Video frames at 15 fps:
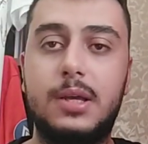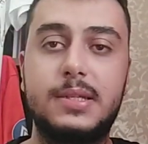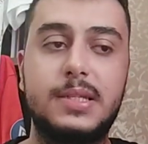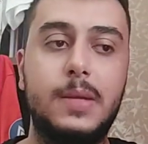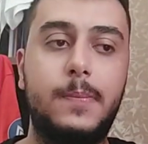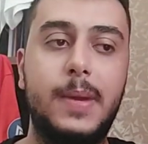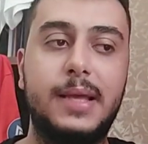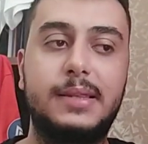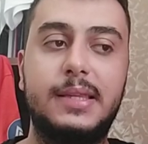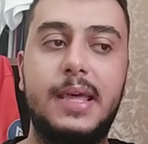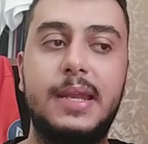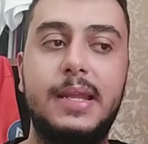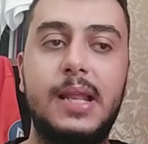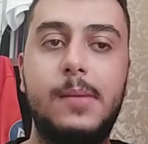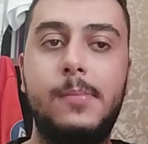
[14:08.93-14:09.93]
Aslında pek de
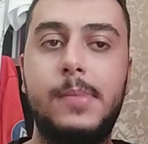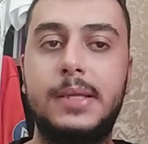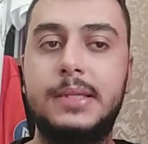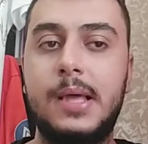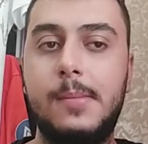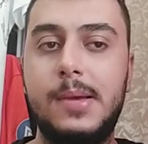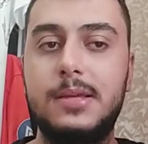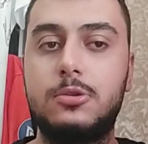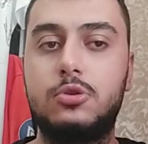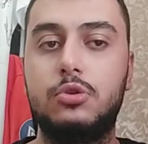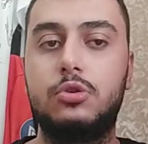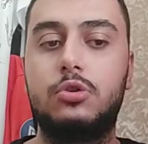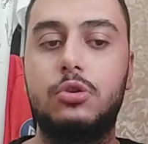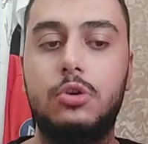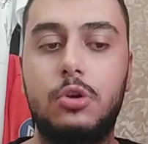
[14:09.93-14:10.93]
yenileme demez
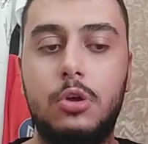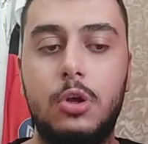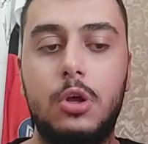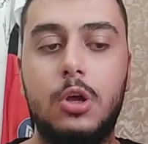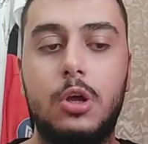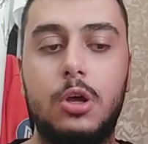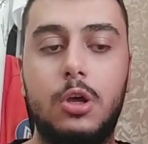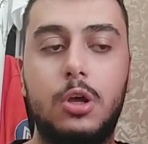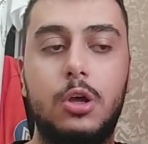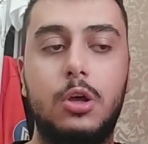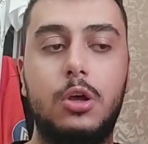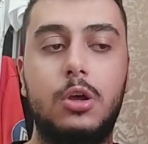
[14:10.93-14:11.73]
çünkü e,